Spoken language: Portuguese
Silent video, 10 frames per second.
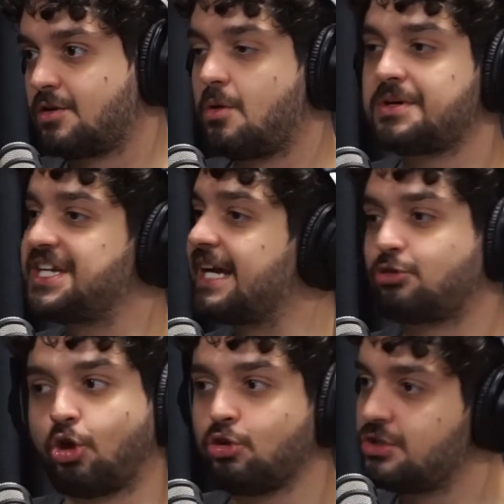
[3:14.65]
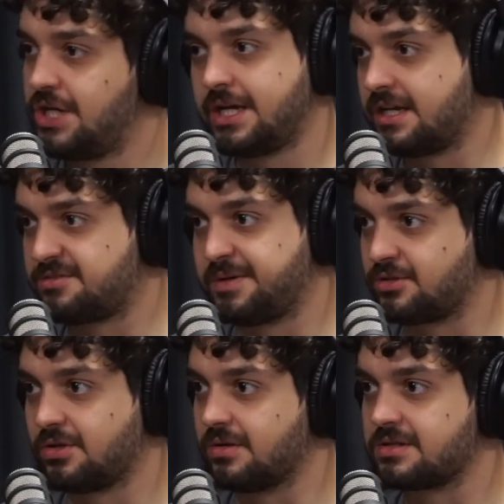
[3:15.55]
Como que chega todo dia nas
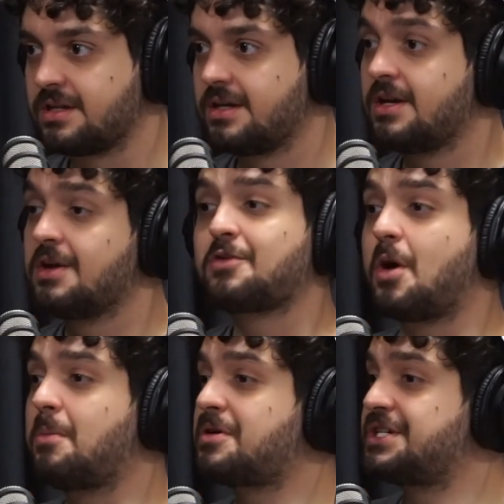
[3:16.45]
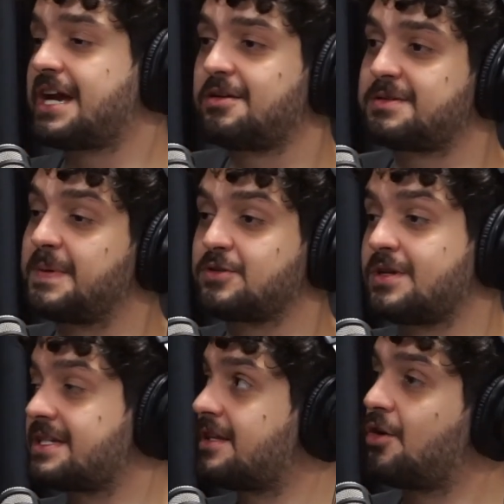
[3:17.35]
pessoas? Uhum. Como que chega nas
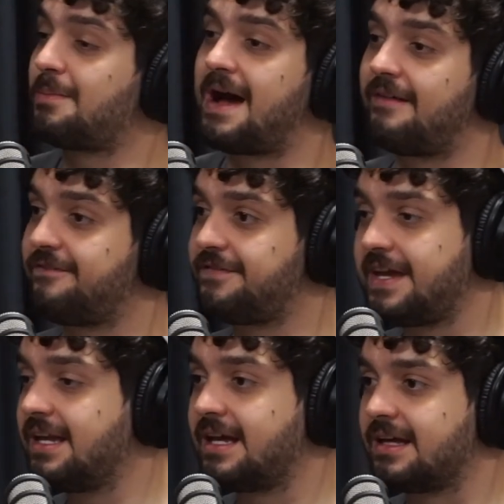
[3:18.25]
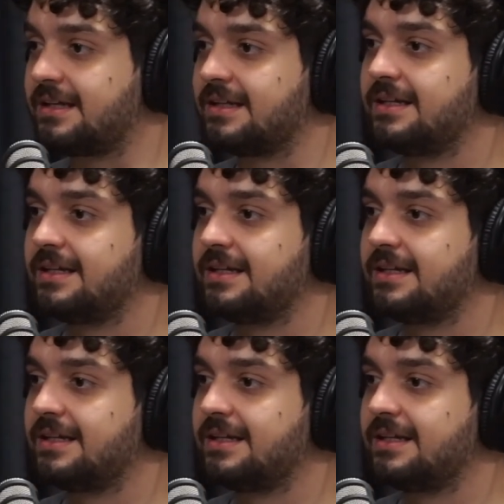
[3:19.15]
pessoas que estão numa vila,